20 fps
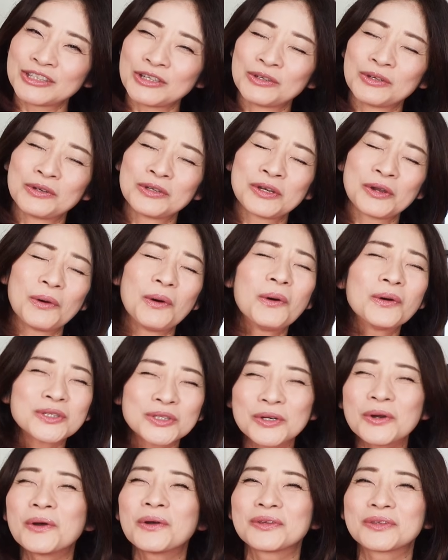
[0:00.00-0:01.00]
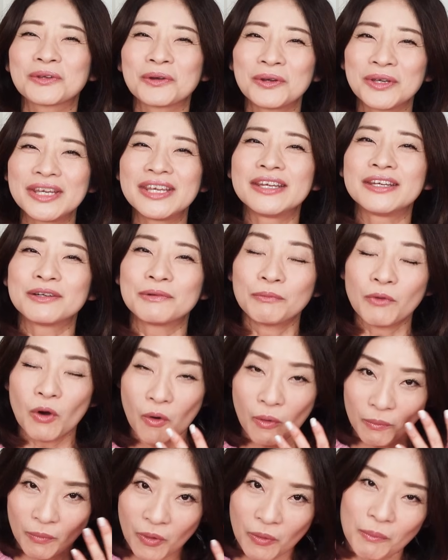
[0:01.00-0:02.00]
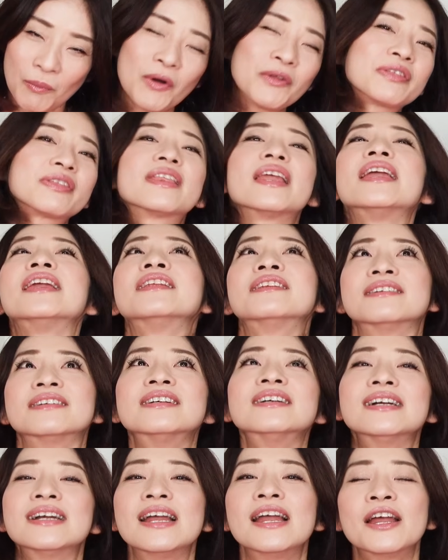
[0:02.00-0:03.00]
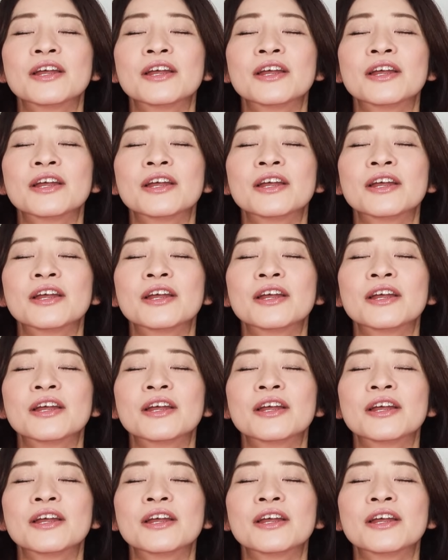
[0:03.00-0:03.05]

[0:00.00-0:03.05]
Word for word: その表情といい、もう持っている